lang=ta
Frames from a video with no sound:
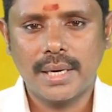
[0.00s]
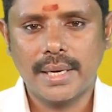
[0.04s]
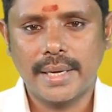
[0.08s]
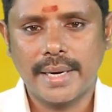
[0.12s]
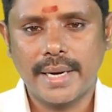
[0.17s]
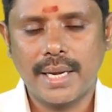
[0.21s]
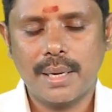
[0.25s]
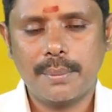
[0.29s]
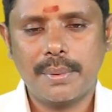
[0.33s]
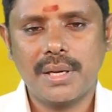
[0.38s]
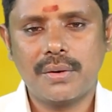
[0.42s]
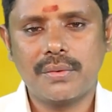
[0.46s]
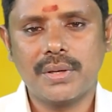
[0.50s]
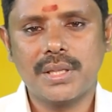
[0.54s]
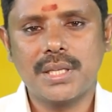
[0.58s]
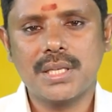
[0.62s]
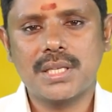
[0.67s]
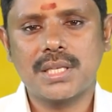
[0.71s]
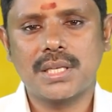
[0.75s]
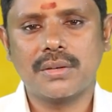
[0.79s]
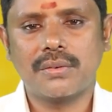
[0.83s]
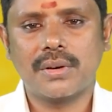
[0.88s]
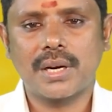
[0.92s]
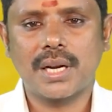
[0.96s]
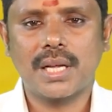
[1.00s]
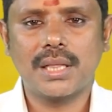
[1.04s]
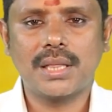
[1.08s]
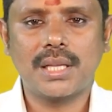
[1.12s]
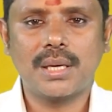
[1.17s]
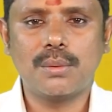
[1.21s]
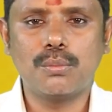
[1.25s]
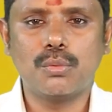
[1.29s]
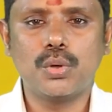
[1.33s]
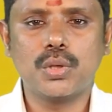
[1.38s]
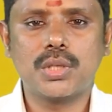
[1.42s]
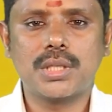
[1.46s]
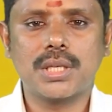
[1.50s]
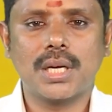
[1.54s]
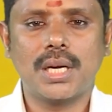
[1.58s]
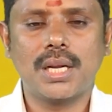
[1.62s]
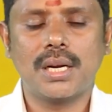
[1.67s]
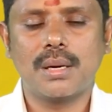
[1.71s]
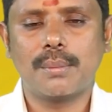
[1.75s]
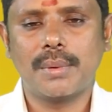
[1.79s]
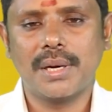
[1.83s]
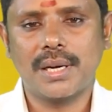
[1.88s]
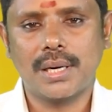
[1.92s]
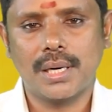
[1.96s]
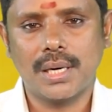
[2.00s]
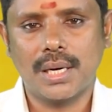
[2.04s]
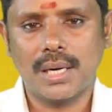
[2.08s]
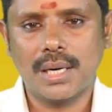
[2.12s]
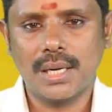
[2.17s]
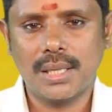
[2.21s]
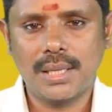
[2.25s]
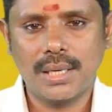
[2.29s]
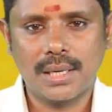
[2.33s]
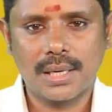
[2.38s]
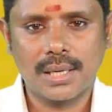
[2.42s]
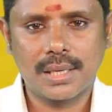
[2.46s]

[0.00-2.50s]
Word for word: நிறைய பேர் வந்து சிவராத்திரி முடித்தாலே நம்மளுக்கு நல்லது